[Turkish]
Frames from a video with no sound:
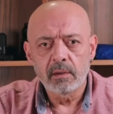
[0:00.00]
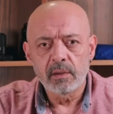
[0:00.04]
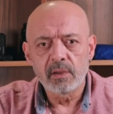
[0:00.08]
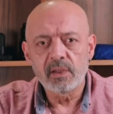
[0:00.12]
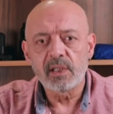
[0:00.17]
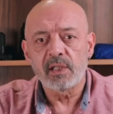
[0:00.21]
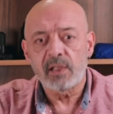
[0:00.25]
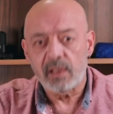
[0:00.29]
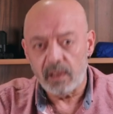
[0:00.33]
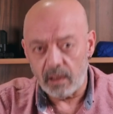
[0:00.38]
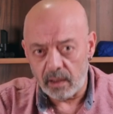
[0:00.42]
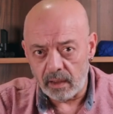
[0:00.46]

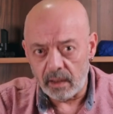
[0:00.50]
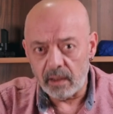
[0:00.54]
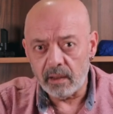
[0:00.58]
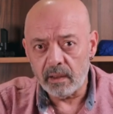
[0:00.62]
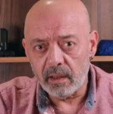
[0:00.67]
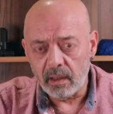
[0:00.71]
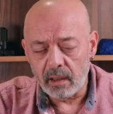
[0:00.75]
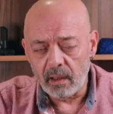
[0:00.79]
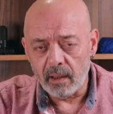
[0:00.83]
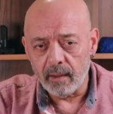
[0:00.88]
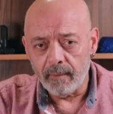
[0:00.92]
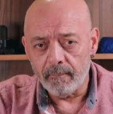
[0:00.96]
Ses ile
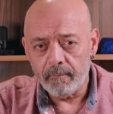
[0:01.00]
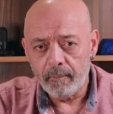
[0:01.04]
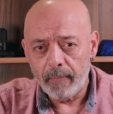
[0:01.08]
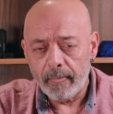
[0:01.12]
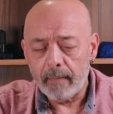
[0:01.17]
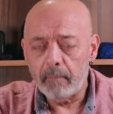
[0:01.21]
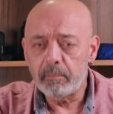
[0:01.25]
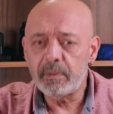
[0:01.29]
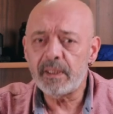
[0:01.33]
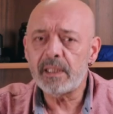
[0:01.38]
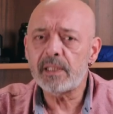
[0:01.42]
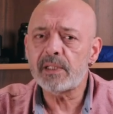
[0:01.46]
ilgili
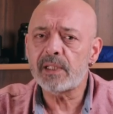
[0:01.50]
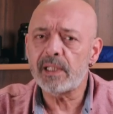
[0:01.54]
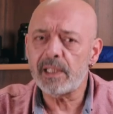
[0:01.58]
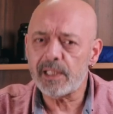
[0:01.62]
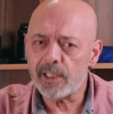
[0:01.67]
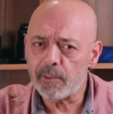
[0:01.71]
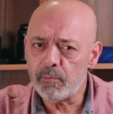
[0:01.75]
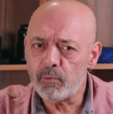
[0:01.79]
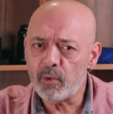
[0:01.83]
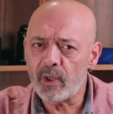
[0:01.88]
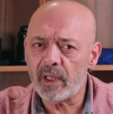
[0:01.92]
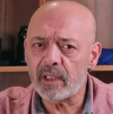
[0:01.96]
bir
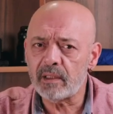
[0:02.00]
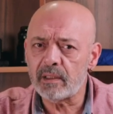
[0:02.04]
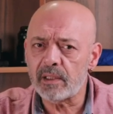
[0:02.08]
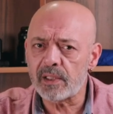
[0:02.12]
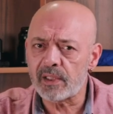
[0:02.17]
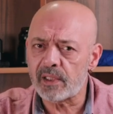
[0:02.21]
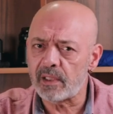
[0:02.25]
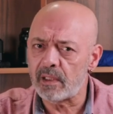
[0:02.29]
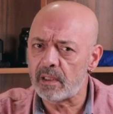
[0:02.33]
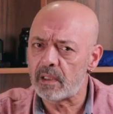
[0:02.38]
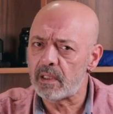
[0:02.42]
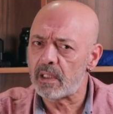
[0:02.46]
ses
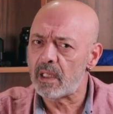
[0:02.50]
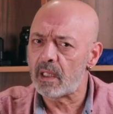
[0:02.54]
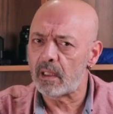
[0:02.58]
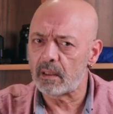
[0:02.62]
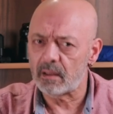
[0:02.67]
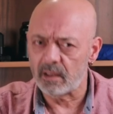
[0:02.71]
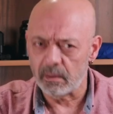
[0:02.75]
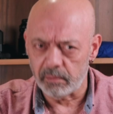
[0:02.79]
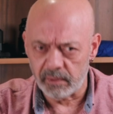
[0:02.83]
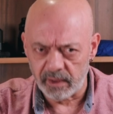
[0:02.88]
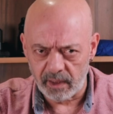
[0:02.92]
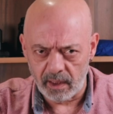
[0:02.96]
mühendisinin
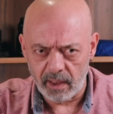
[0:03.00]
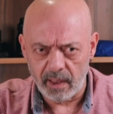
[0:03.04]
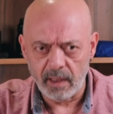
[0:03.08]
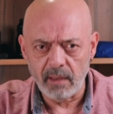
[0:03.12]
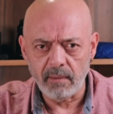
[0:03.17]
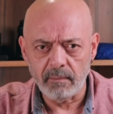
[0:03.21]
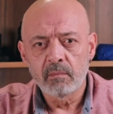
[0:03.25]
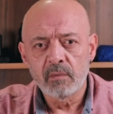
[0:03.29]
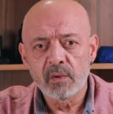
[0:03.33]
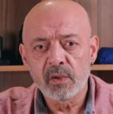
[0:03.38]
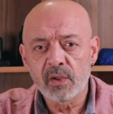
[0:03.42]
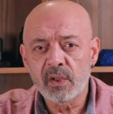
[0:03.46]

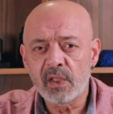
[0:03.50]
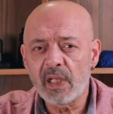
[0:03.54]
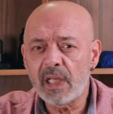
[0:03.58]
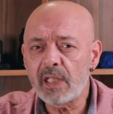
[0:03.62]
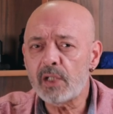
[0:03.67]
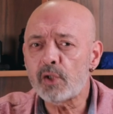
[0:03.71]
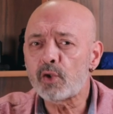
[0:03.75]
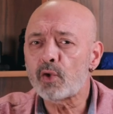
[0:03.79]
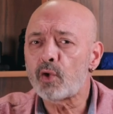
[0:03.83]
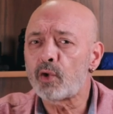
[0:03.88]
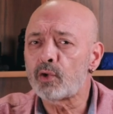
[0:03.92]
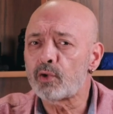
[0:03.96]
yardımıyla
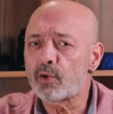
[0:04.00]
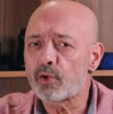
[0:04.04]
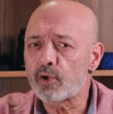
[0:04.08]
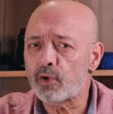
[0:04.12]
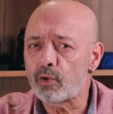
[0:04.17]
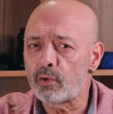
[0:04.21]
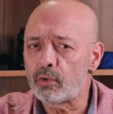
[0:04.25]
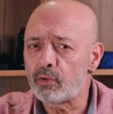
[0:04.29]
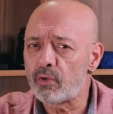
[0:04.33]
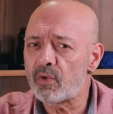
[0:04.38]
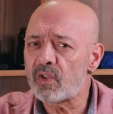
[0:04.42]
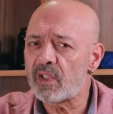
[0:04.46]
ses
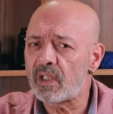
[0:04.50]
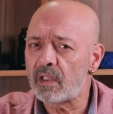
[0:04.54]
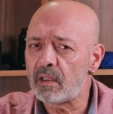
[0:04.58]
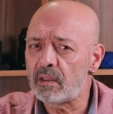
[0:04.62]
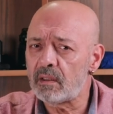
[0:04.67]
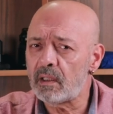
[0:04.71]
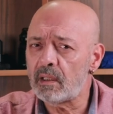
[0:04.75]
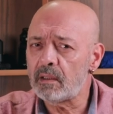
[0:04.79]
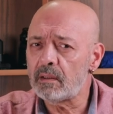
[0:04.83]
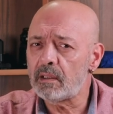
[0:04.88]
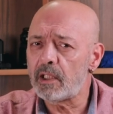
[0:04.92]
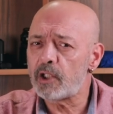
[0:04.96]
konusunun
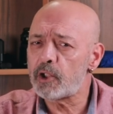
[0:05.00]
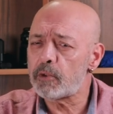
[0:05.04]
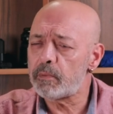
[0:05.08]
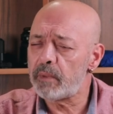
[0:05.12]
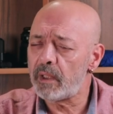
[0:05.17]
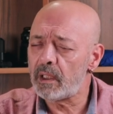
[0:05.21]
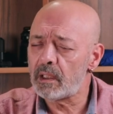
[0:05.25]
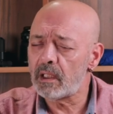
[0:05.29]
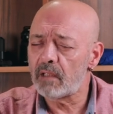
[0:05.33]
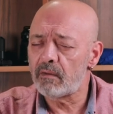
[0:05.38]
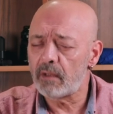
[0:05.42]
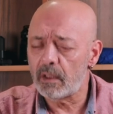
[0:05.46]
üzerinden
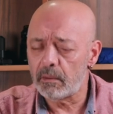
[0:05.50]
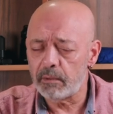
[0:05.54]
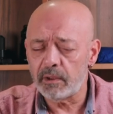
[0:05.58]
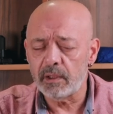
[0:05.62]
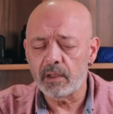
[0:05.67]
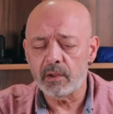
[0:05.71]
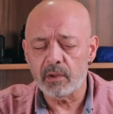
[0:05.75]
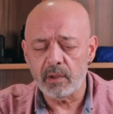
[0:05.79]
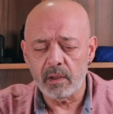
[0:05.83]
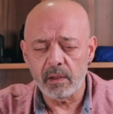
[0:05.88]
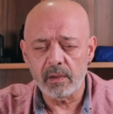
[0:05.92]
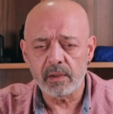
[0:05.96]
geçmeye devam
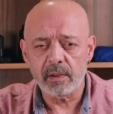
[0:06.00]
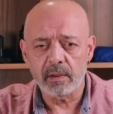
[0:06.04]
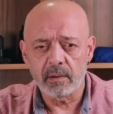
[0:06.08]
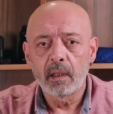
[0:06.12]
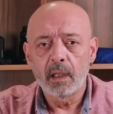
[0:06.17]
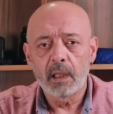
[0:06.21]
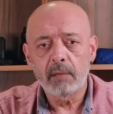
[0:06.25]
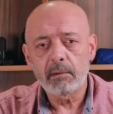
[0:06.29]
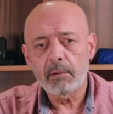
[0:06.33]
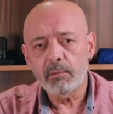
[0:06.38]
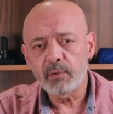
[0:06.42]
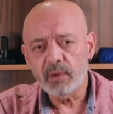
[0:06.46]
edeceğiz.
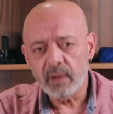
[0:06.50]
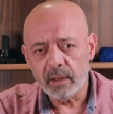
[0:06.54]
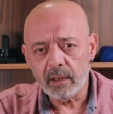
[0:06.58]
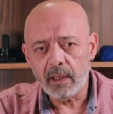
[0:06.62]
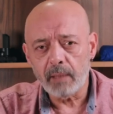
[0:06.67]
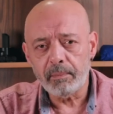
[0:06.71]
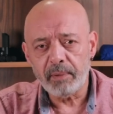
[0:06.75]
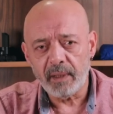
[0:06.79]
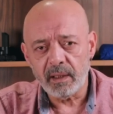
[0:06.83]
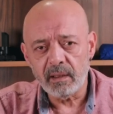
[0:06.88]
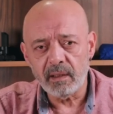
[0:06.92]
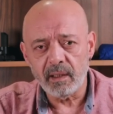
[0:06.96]
Ama bunları
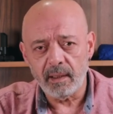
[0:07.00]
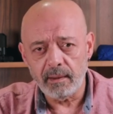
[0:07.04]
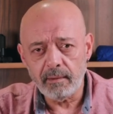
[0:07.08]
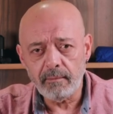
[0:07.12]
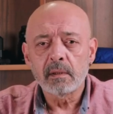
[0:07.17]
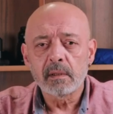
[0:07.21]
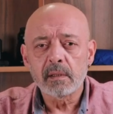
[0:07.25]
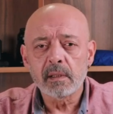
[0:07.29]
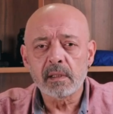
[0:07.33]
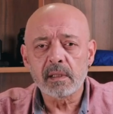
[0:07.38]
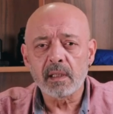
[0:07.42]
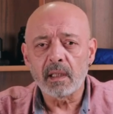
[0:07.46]
yaparken
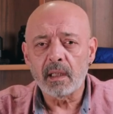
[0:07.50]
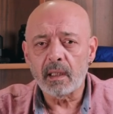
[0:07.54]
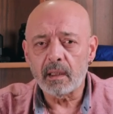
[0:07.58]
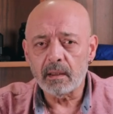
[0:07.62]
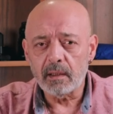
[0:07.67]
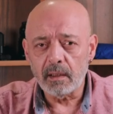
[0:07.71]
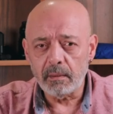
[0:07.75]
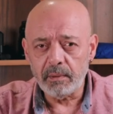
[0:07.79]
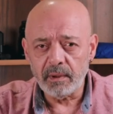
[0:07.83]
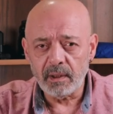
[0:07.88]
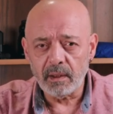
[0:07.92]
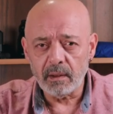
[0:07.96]

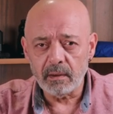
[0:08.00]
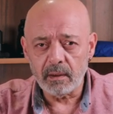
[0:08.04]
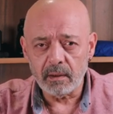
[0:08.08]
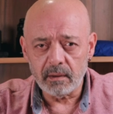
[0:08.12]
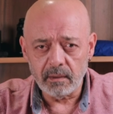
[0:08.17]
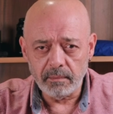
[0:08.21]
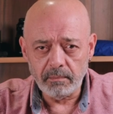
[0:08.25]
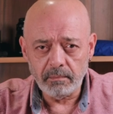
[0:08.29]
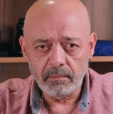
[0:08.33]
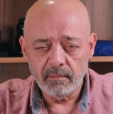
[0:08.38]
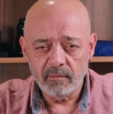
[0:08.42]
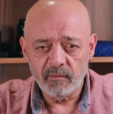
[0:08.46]
sade bir
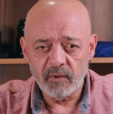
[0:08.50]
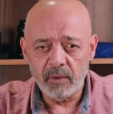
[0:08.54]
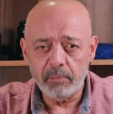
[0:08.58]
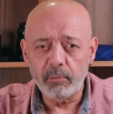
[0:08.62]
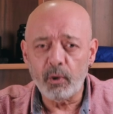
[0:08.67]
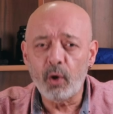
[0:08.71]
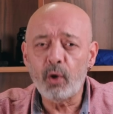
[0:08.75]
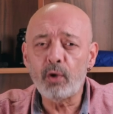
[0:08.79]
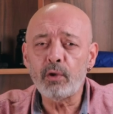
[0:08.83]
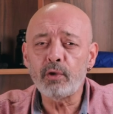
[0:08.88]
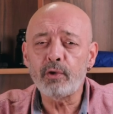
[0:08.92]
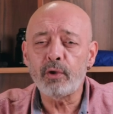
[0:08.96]
anlatım ve
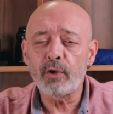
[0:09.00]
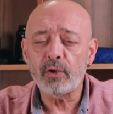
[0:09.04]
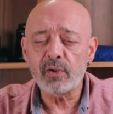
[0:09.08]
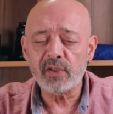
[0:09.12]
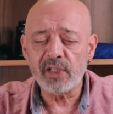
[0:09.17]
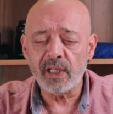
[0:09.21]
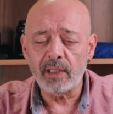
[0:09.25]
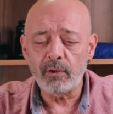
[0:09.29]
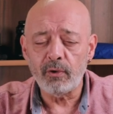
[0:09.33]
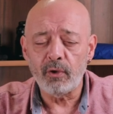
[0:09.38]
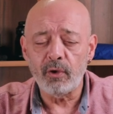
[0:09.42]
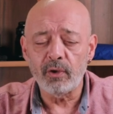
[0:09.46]
bol
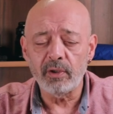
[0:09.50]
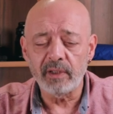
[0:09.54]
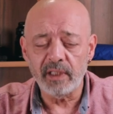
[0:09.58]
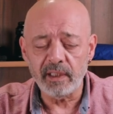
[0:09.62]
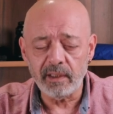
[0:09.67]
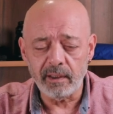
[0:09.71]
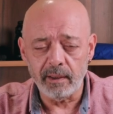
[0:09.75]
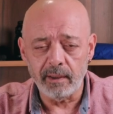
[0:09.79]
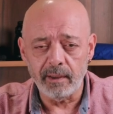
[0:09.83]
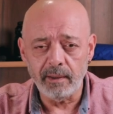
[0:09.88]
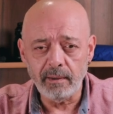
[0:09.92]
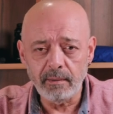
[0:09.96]
görsel
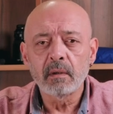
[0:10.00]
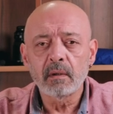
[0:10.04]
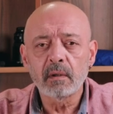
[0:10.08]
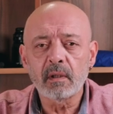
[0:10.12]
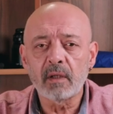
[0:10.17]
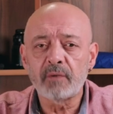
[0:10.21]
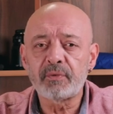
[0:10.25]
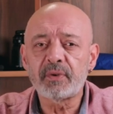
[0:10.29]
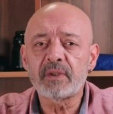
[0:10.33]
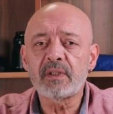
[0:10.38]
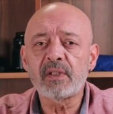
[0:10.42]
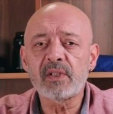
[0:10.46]
örnek ile
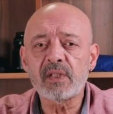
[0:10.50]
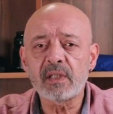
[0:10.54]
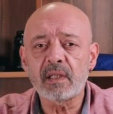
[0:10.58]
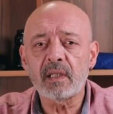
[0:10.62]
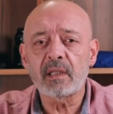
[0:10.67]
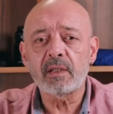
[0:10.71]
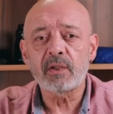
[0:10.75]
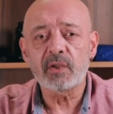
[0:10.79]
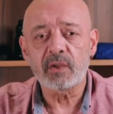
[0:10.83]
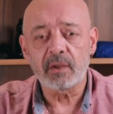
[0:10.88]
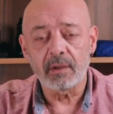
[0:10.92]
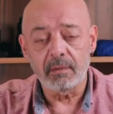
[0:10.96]
kafanızı
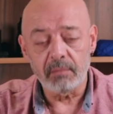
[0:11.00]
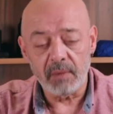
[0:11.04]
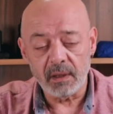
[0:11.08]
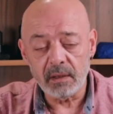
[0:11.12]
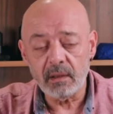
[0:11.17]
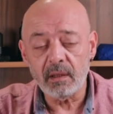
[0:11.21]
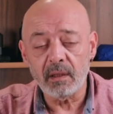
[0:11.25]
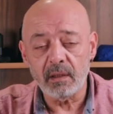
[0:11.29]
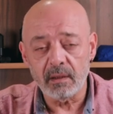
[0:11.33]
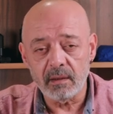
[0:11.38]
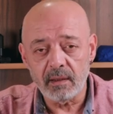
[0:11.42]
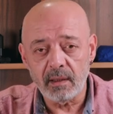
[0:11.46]
karıştırmak
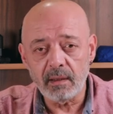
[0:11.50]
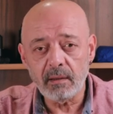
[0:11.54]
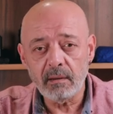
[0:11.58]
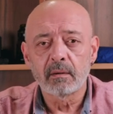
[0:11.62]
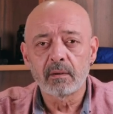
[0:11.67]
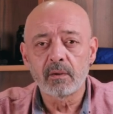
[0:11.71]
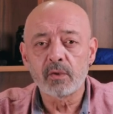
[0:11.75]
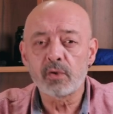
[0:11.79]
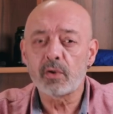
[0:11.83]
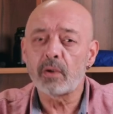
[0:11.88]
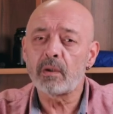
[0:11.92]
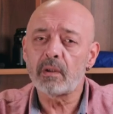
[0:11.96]
yerine
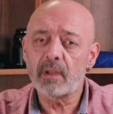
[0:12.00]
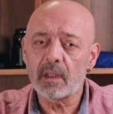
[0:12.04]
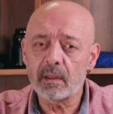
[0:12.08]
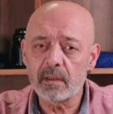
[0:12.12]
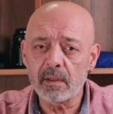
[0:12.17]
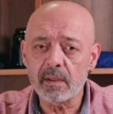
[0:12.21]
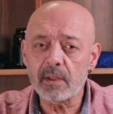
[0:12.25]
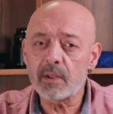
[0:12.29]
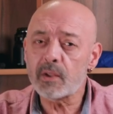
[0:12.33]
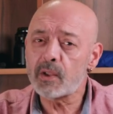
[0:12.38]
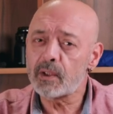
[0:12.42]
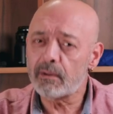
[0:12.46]

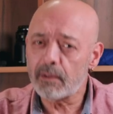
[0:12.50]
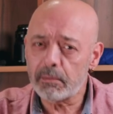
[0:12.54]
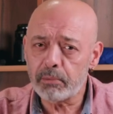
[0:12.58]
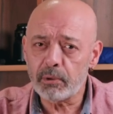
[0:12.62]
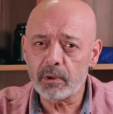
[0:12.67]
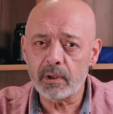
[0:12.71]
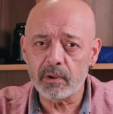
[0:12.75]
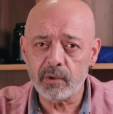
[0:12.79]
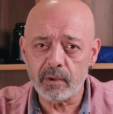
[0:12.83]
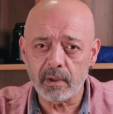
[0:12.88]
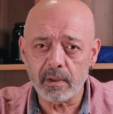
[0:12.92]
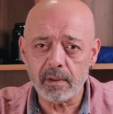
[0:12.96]
sorularınıza cevap
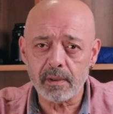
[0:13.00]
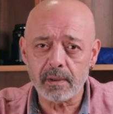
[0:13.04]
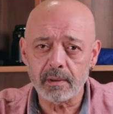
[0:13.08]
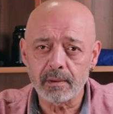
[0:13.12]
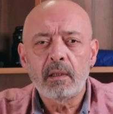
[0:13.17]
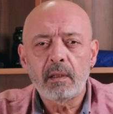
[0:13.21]
olacağız.